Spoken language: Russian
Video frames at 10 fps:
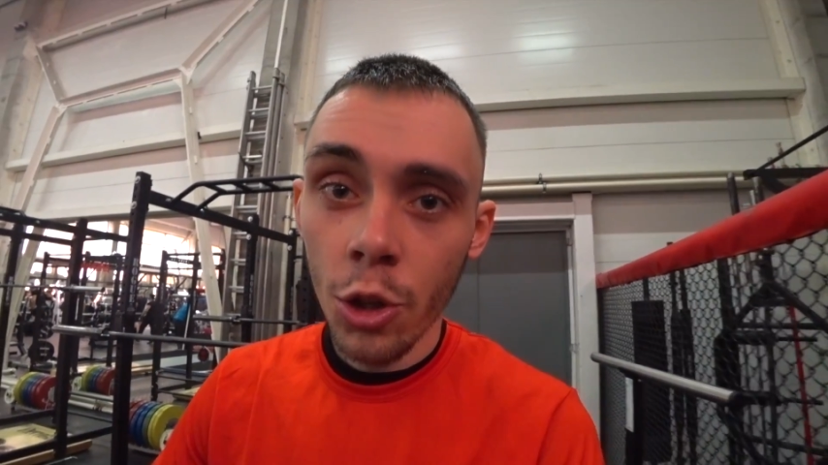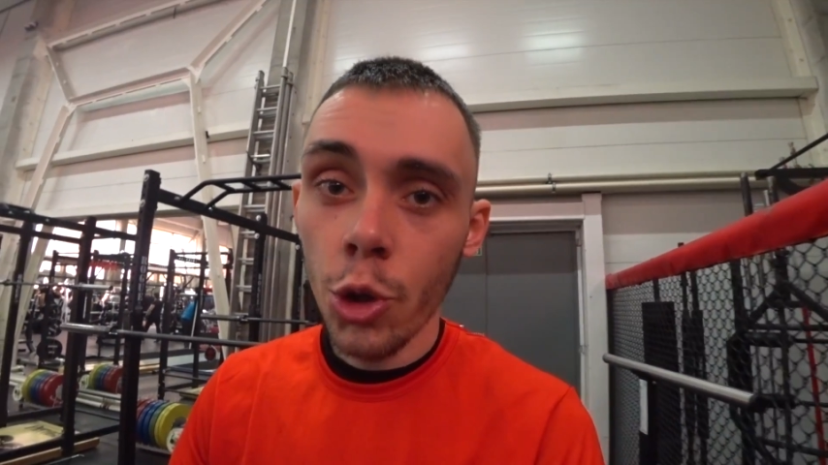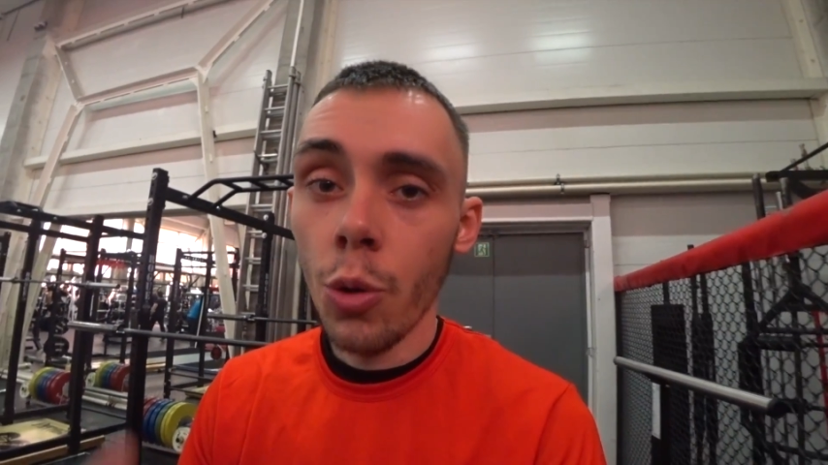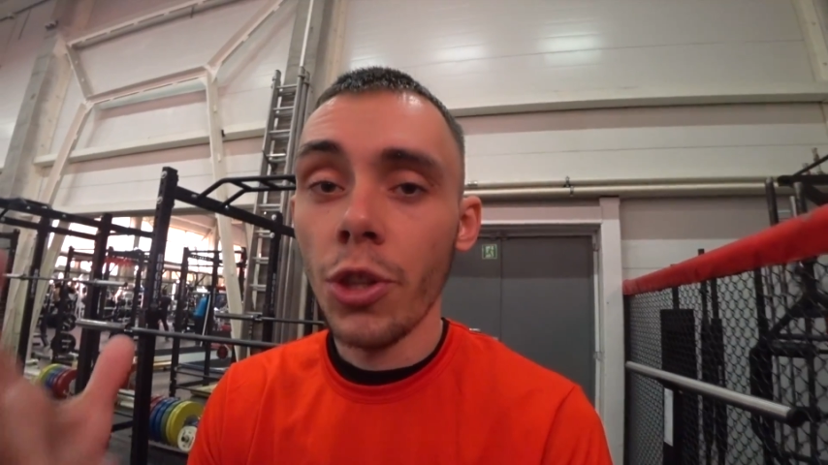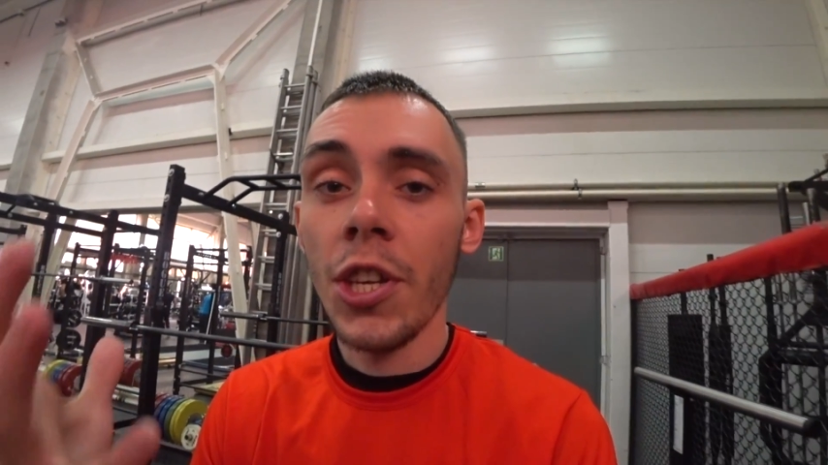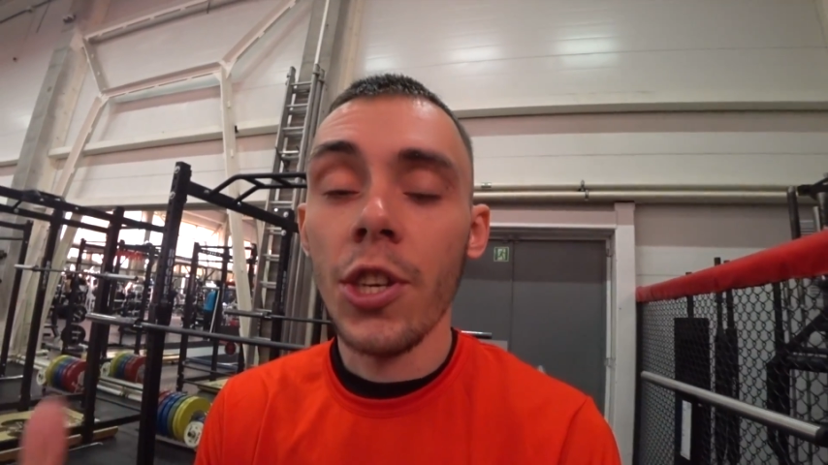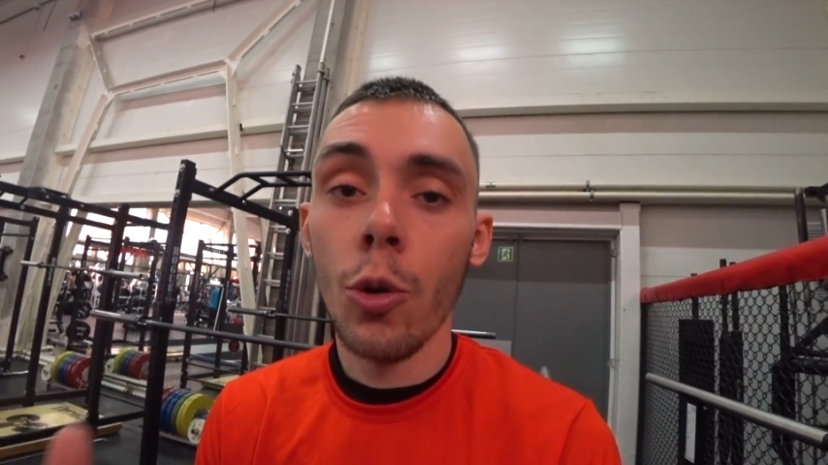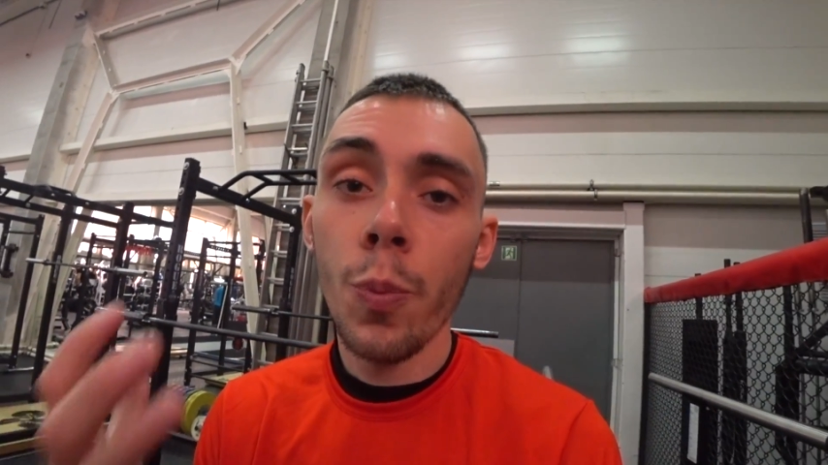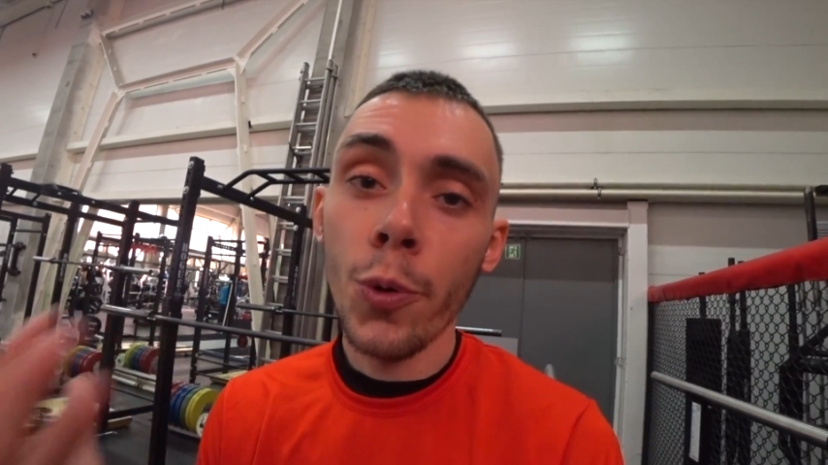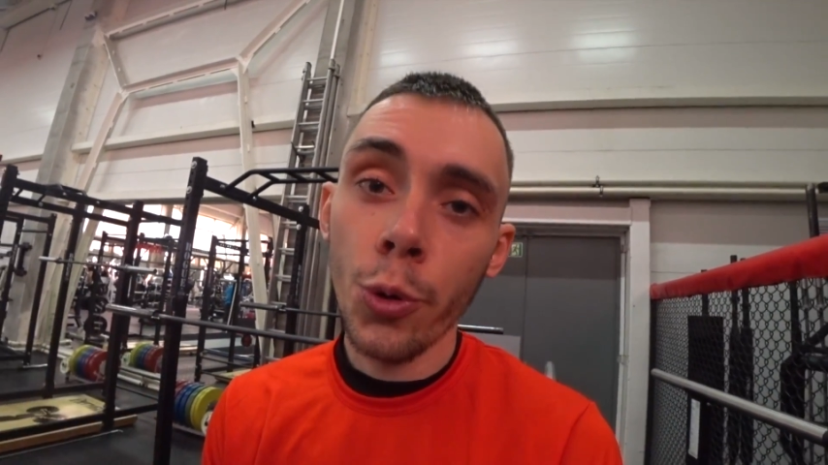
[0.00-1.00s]
то вот эти
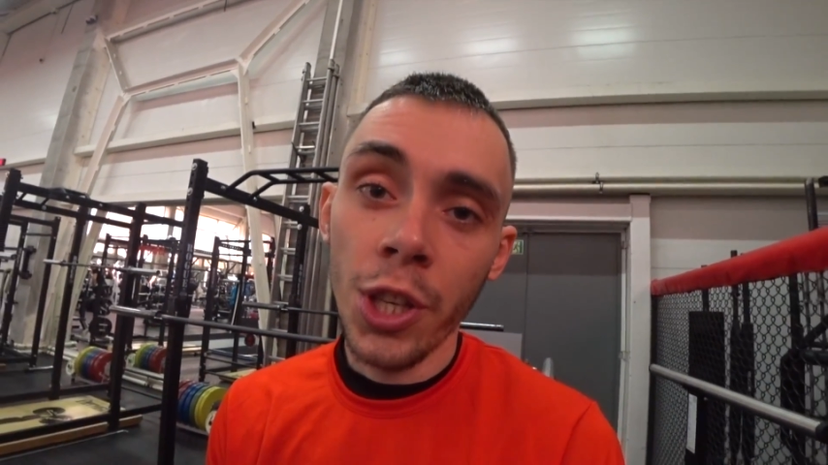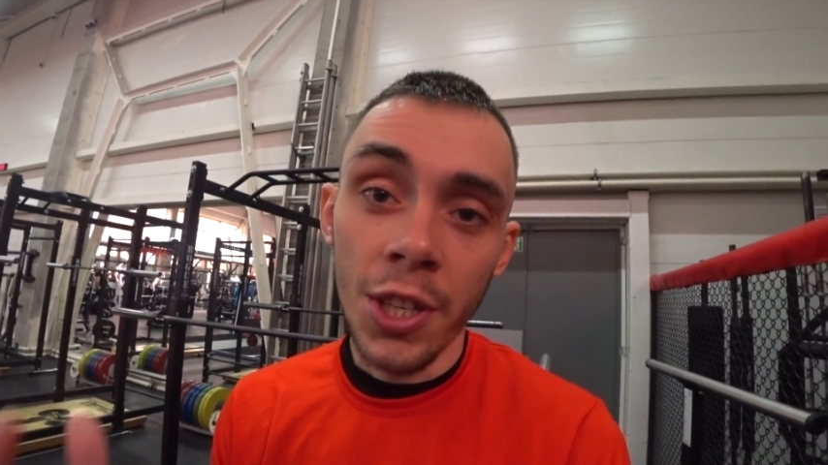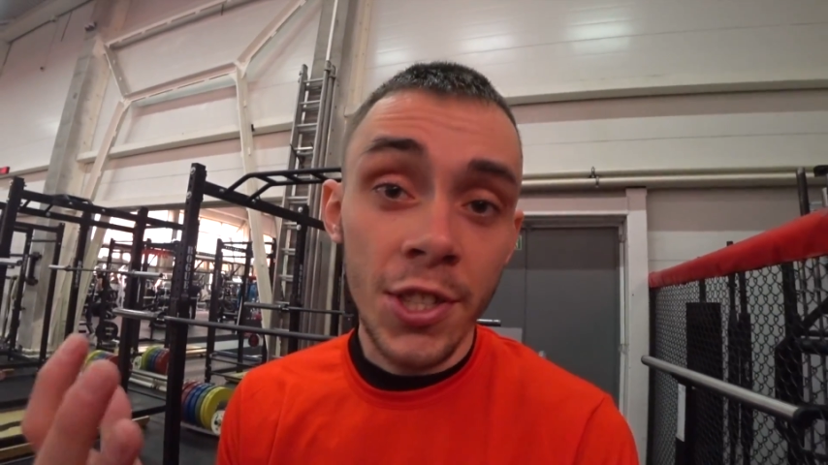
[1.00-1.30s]
упругие